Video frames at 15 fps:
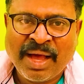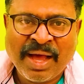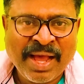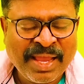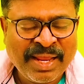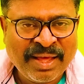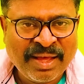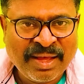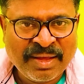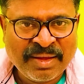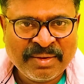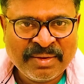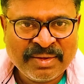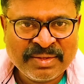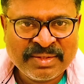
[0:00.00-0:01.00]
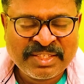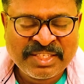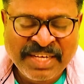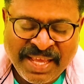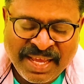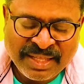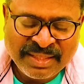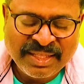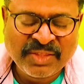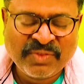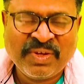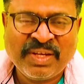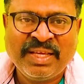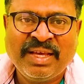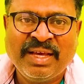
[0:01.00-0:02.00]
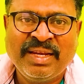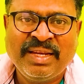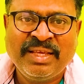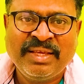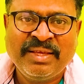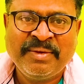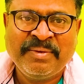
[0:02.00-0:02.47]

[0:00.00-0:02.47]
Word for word: ఆయన స్నేహతత్వానికి కానీ